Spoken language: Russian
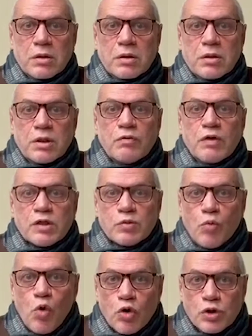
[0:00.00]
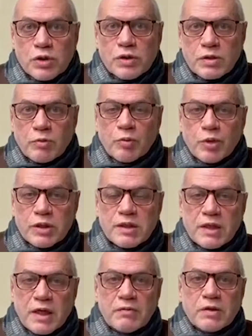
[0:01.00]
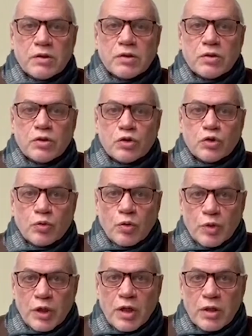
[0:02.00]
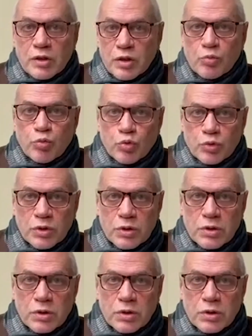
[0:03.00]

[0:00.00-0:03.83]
Невозможно себе представить, что мемориала не будет.